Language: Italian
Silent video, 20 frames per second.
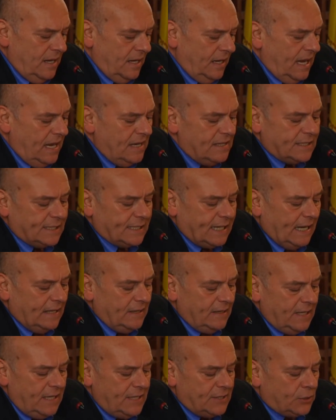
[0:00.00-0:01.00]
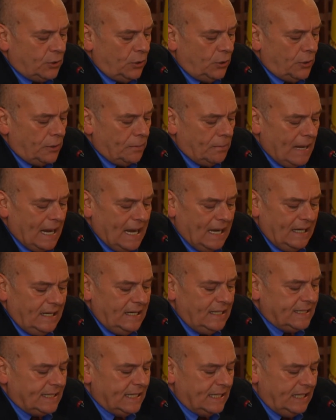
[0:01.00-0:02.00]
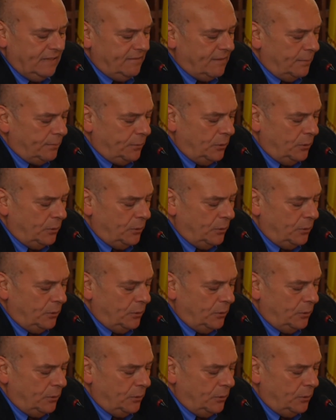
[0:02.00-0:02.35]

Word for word: che scandiscono ormai l'iniziativa